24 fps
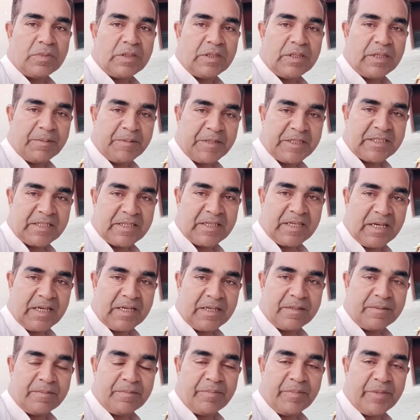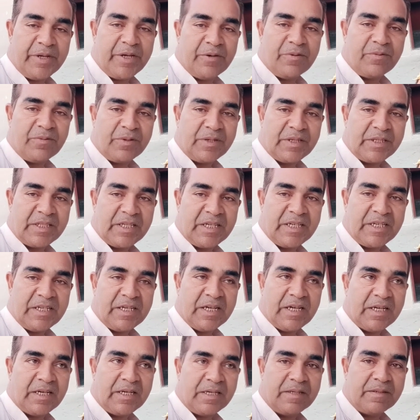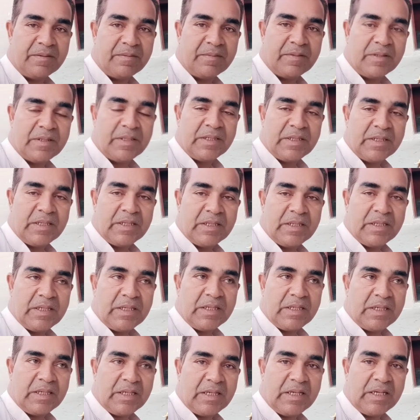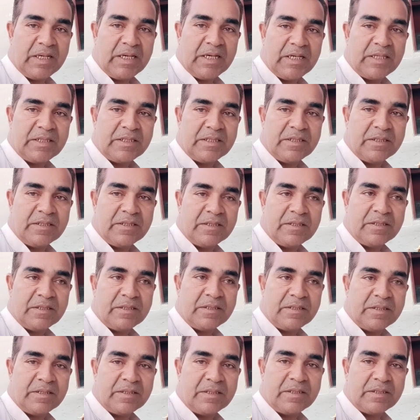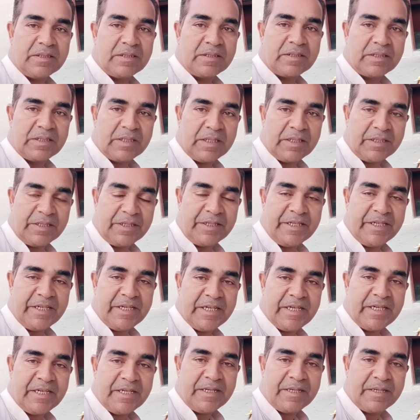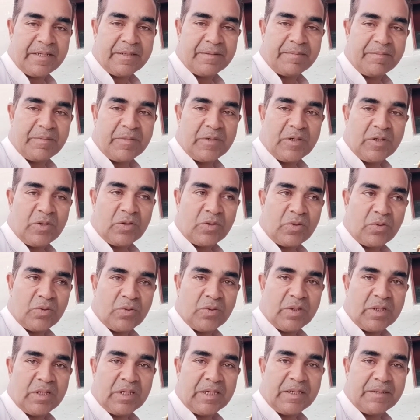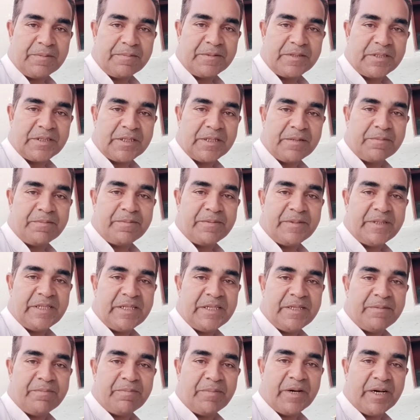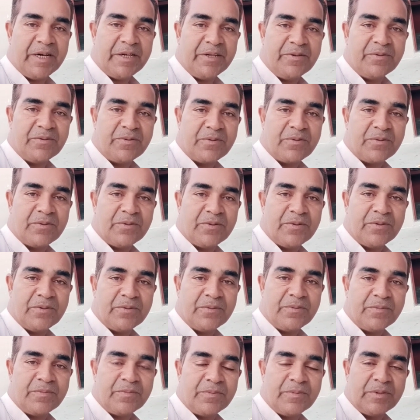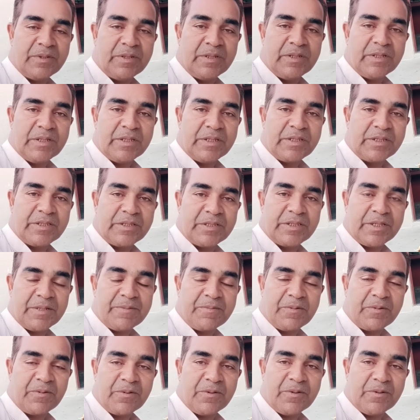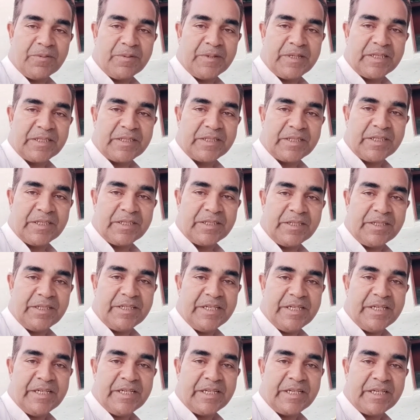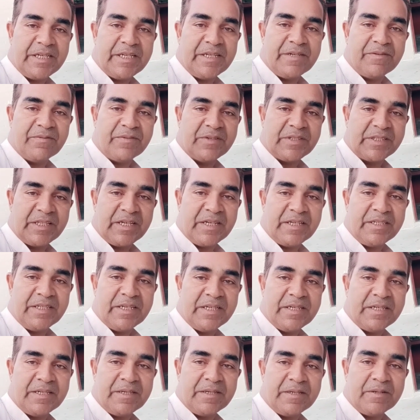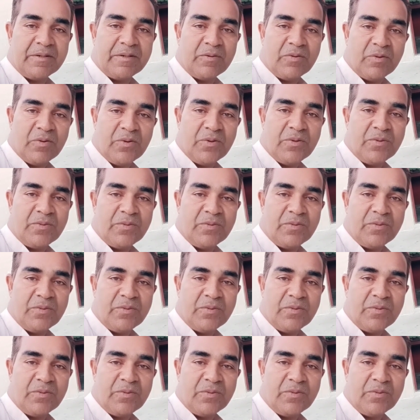नमस्कार मैं हूं गिरधारी लाल आज थदड़ी है तो आप सभी भाइयों को सबको मैंने थदड़ी की बधाइयाँ हो